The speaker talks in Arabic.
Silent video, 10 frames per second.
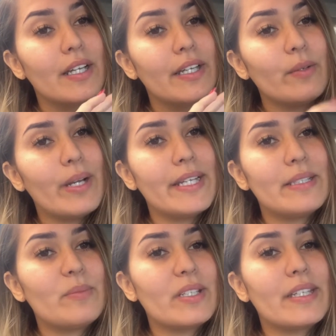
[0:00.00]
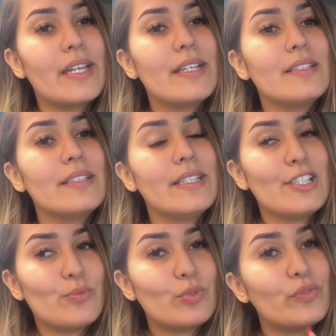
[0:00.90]
ايوا هذا المكان الى
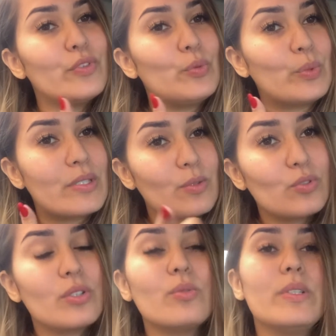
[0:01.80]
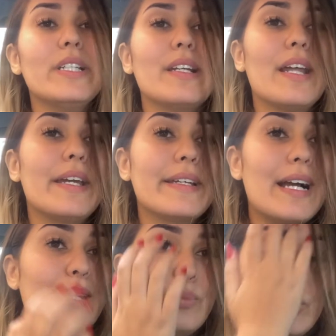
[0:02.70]
عجبكم الفيديو ما تنساوش ديروا ليا لايك
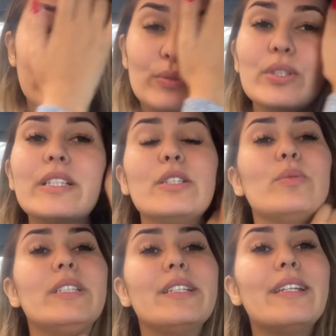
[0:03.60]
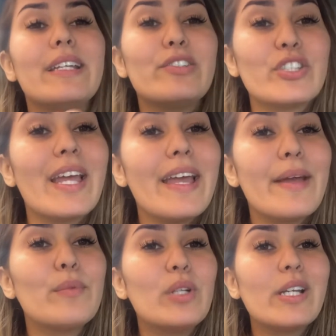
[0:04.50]
ابوني وتخليوا ليا لي
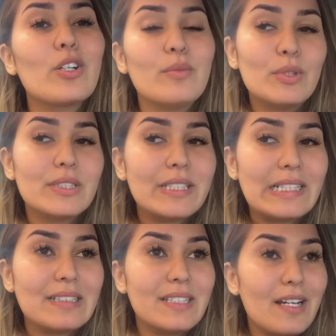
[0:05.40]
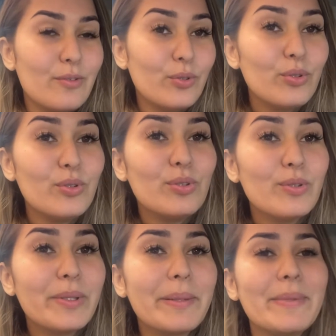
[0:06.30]
جيم ولي كومونتير
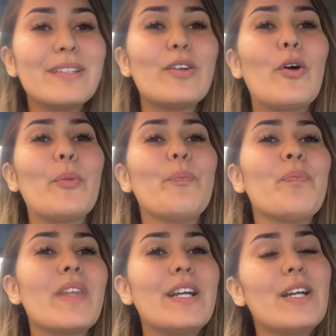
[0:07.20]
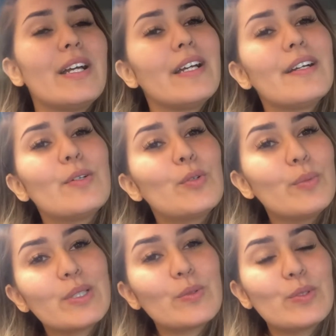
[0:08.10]
ضروري منهم
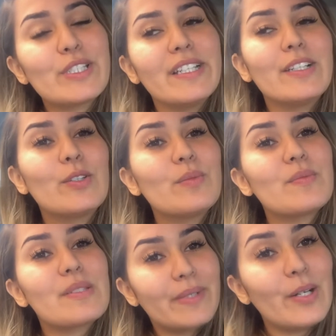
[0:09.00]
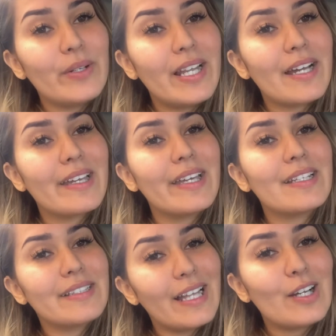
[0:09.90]
وما طولش عليكم تبقاو على خير
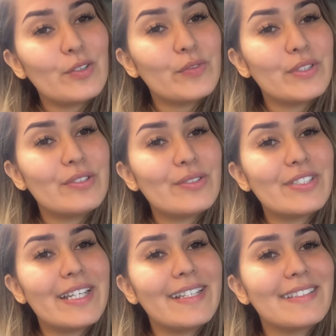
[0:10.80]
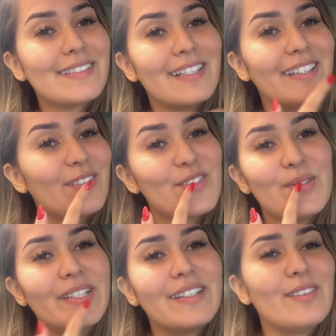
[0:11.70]
نتلاقاو في فيديو جاي ان شاء الله
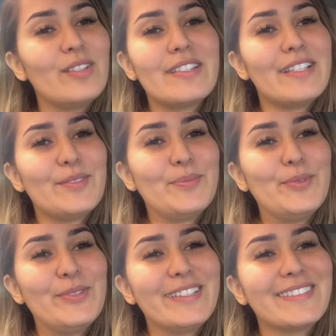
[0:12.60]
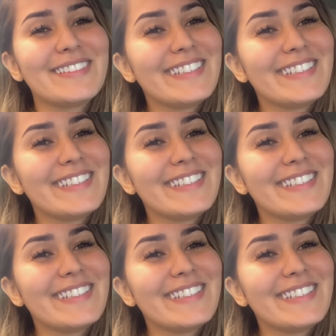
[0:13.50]
وسناني راه الله تعجبوني